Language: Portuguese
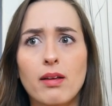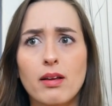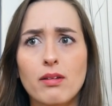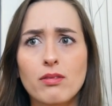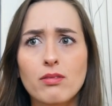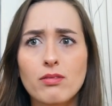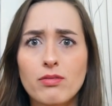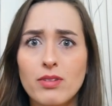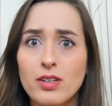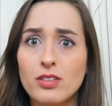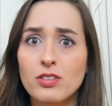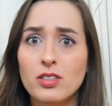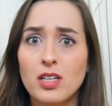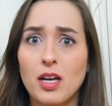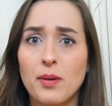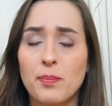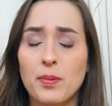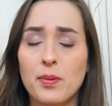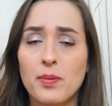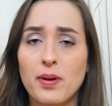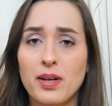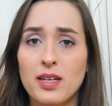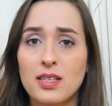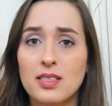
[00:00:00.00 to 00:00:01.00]
Eu não vejo que é
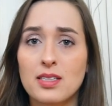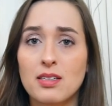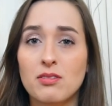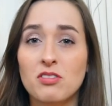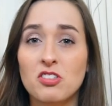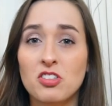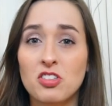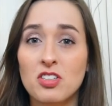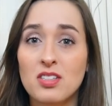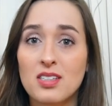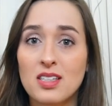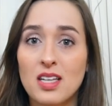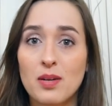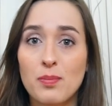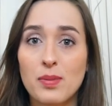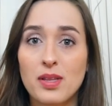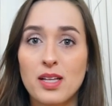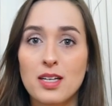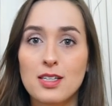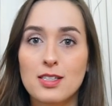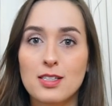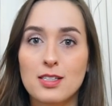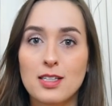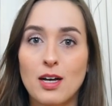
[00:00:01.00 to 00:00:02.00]
por uma questão de
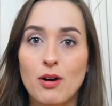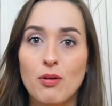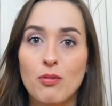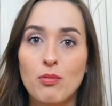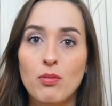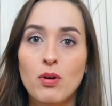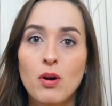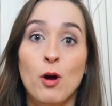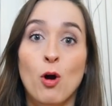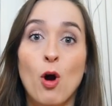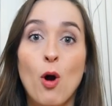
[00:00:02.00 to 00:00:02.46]
discriminação.